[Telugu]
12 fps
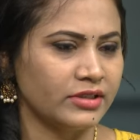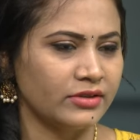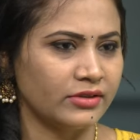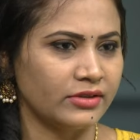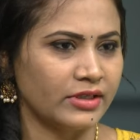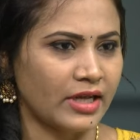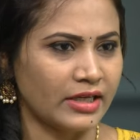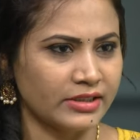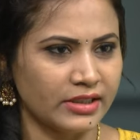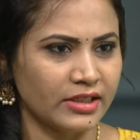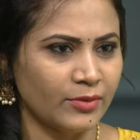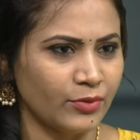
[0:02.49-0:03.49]
అసలు
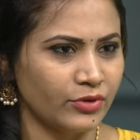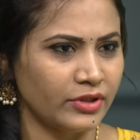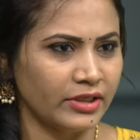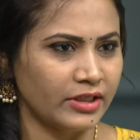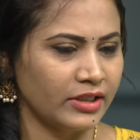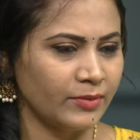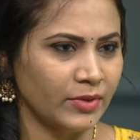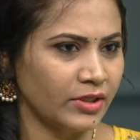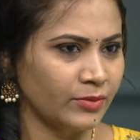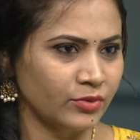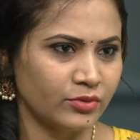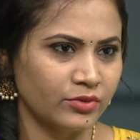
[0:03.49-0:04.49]
రాజధాని అభివృద్ధి అనేది
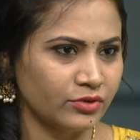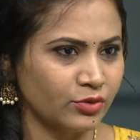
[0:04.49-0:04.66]
మనము